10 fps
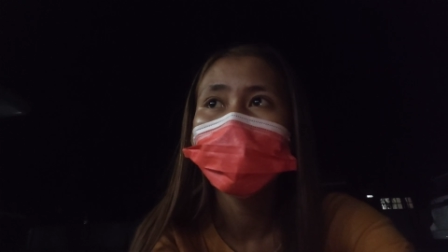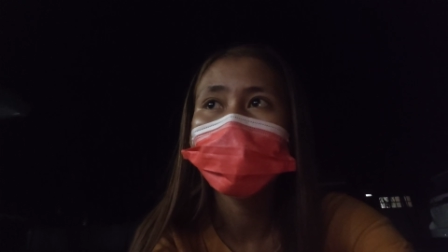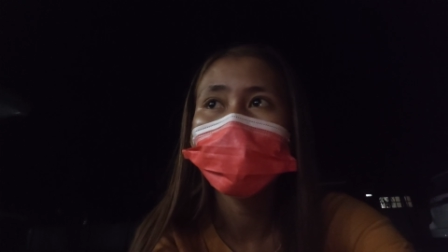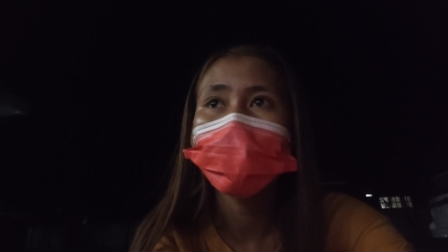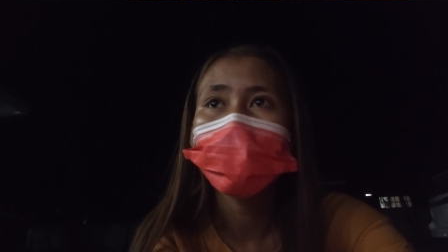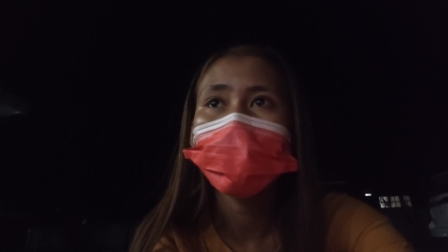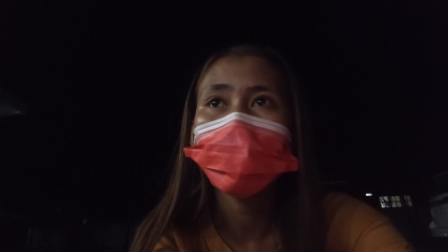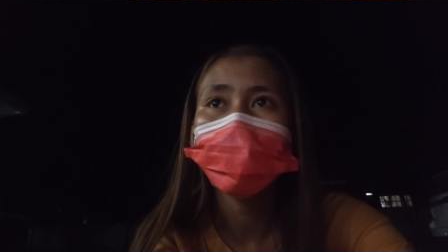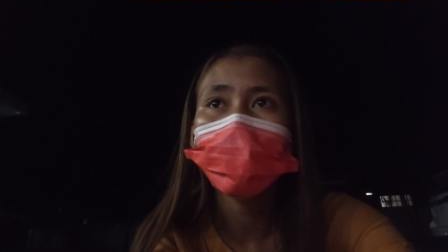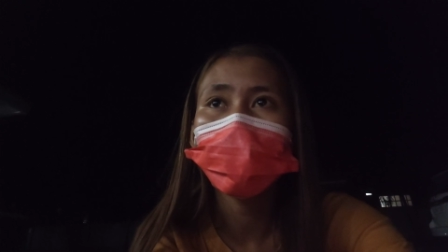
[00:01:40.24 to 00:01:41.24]
nihingi ko
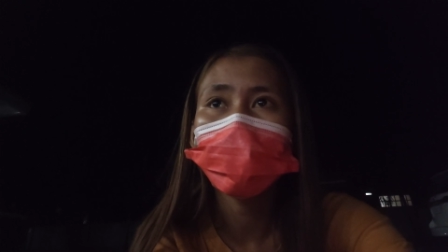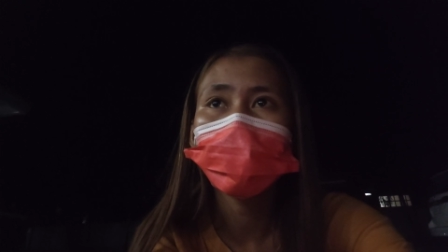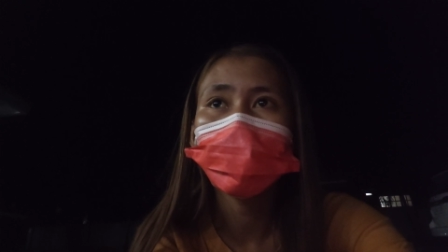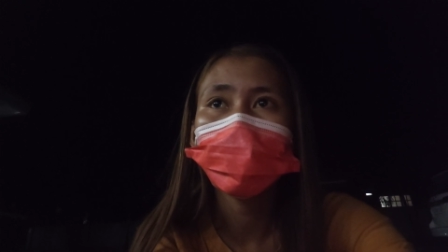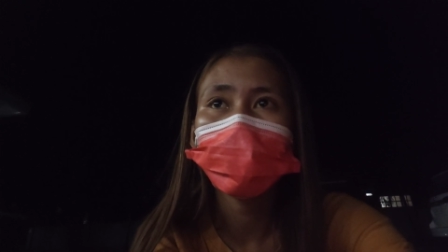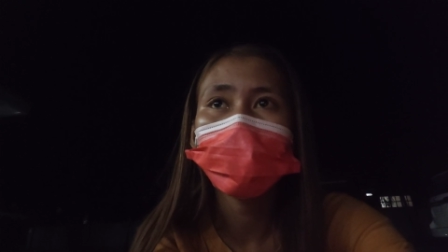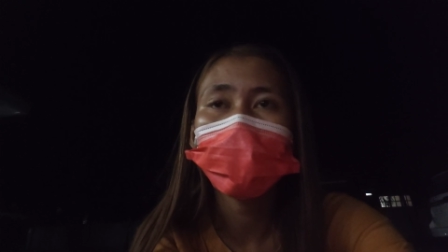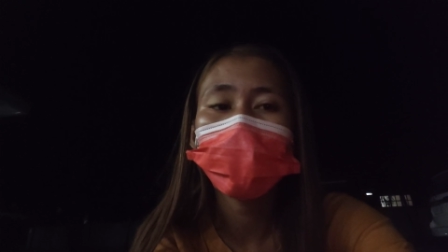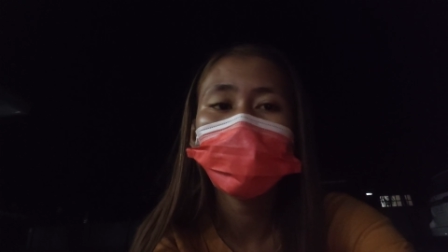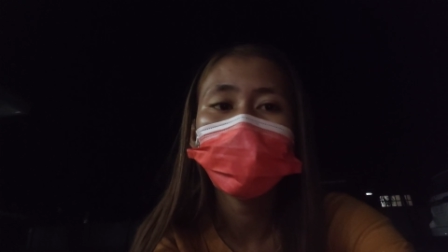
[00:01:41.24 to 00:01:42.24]
po ang inyong
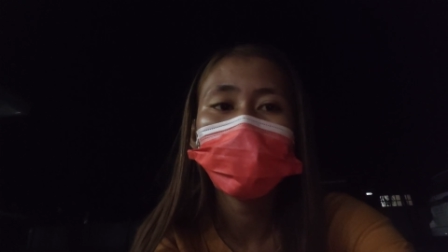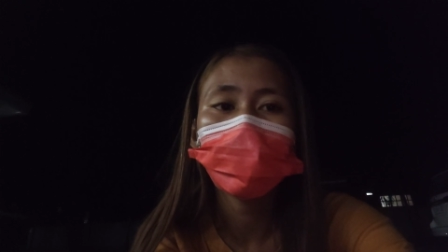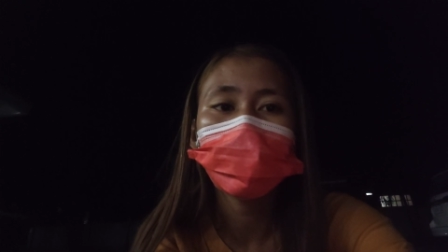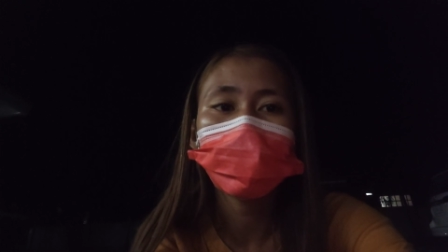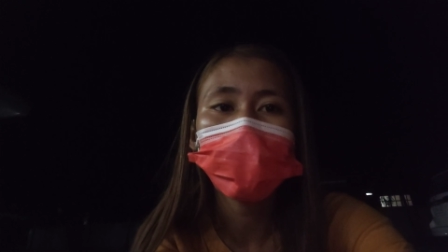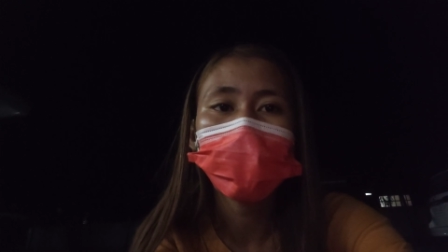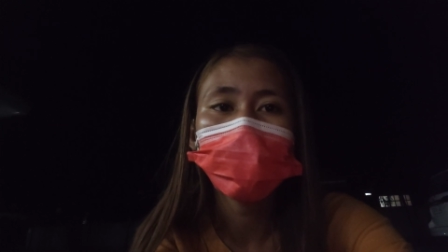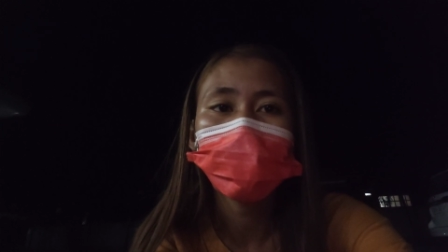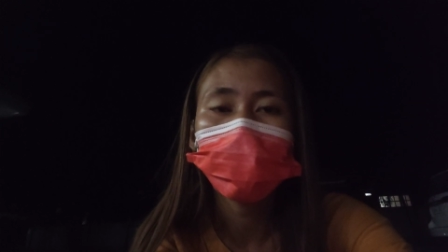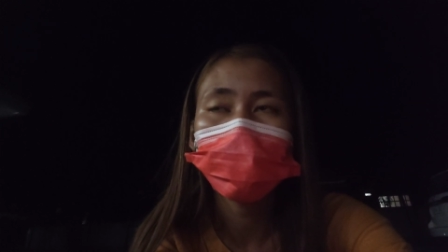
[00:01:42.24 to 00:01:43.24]
panalangin para po sa aking
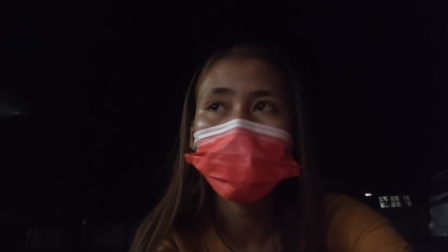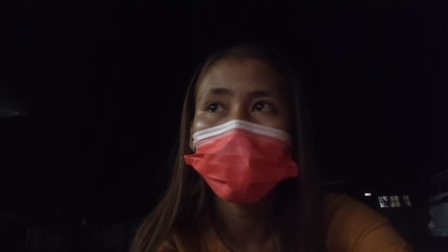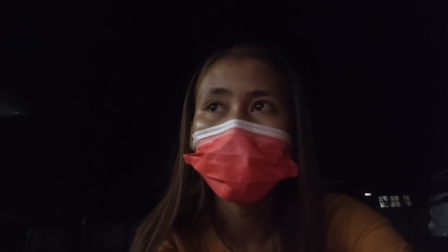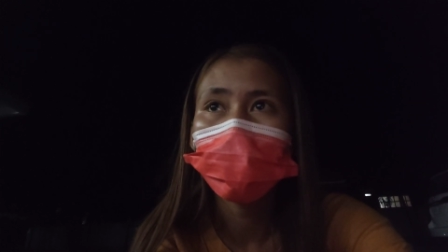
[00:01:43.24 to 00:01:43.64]
anak